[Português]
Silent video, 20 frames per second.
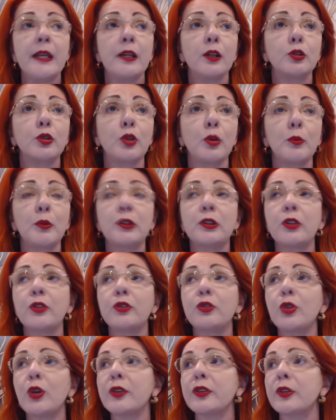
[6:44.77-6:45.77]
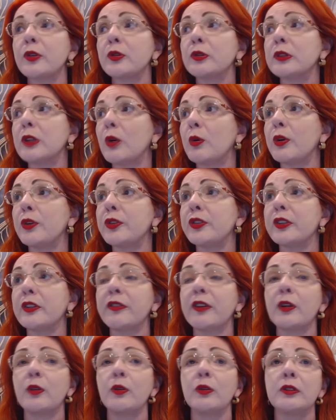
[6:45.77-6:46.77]
Eu estou muito ansiosa com tal coisa que
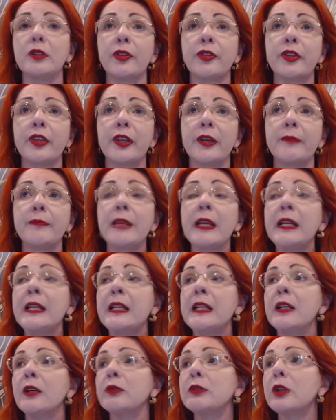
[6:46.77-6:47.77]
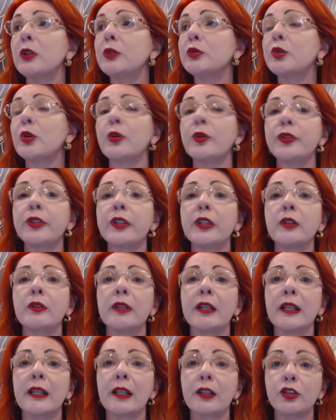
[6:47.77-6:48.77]
vai acontecer. Eu não estou conseguindo
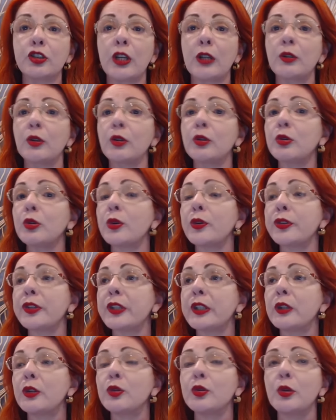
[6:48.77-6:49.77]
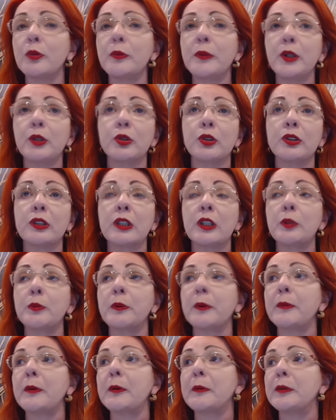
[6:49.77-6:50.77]
relaxar, eu não estou conseguindo dormir, eu estou tendo
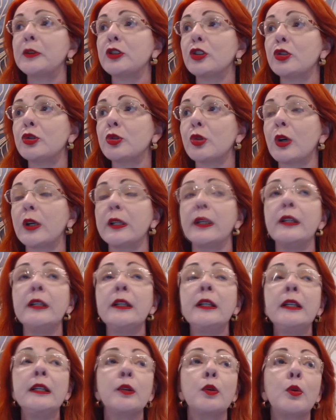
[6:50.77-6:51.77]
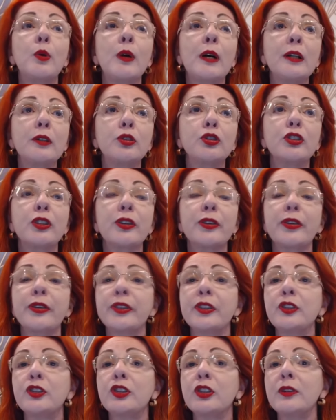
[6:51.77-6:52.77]
problema de insônia. Quantos já se
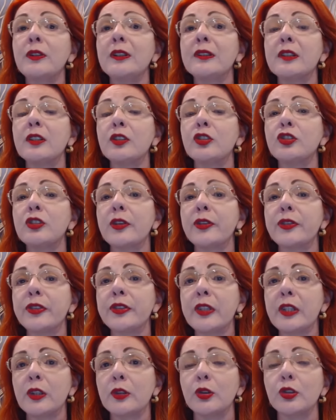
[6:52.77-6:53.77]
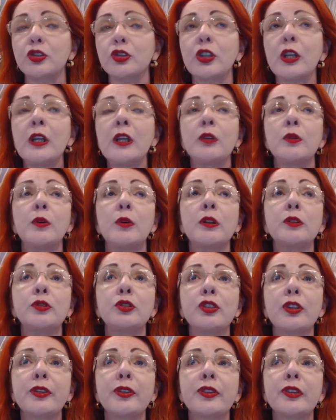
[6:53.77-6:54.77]
sentiram entristecidos?
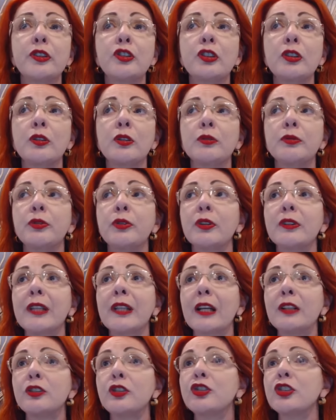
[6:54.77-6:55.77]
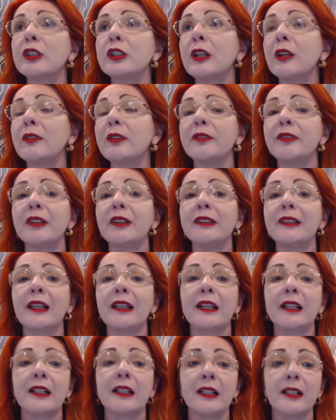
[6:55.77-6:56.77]
Quantos já sentiram vontade de não levantar
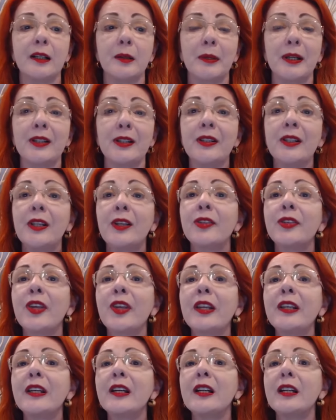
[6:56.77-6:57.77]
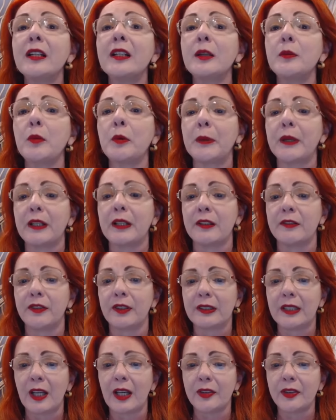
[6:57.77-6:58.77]
da cama, sem ânimo para
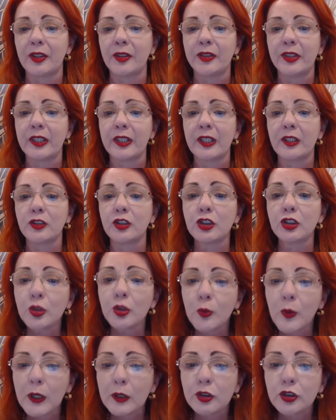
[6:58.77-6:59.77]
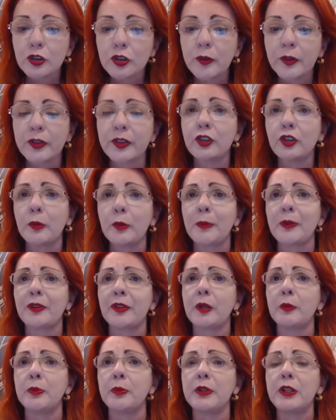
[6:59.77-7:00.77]
levantar, sem seguir adiante? Quantos de vocês já
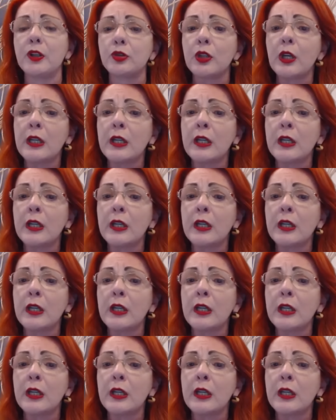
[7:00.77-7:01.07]
passaram por isso?